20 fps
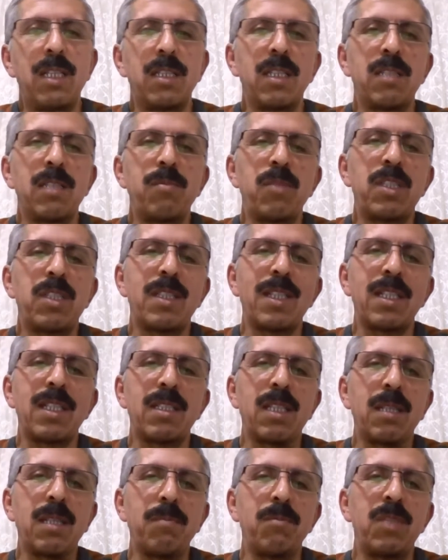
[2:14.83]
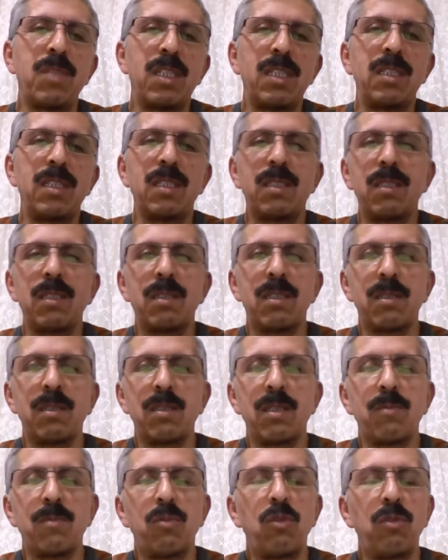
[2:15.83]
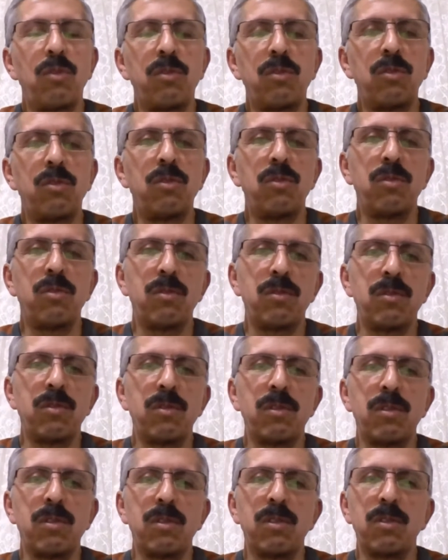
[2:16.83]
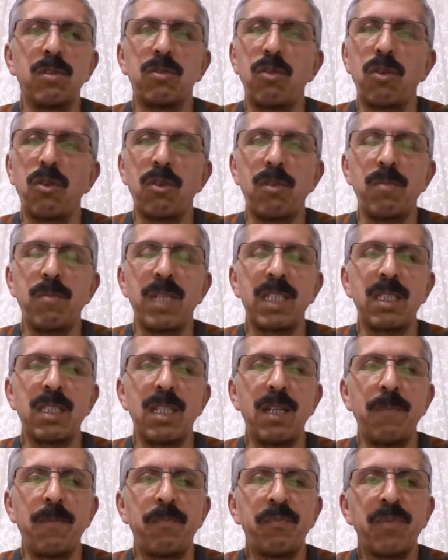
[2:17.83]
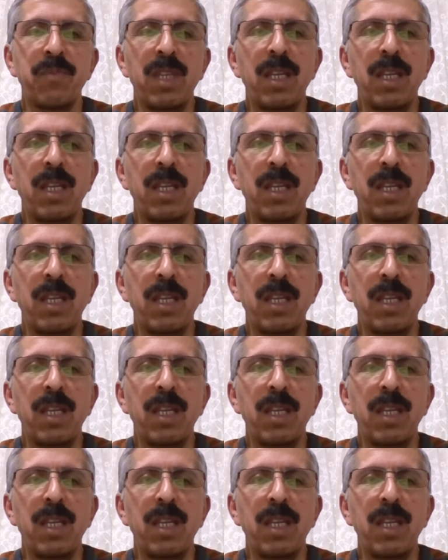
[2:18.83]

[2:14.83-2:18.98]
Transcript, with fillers: 70-80 bini e, bulduğu e, görülmekte.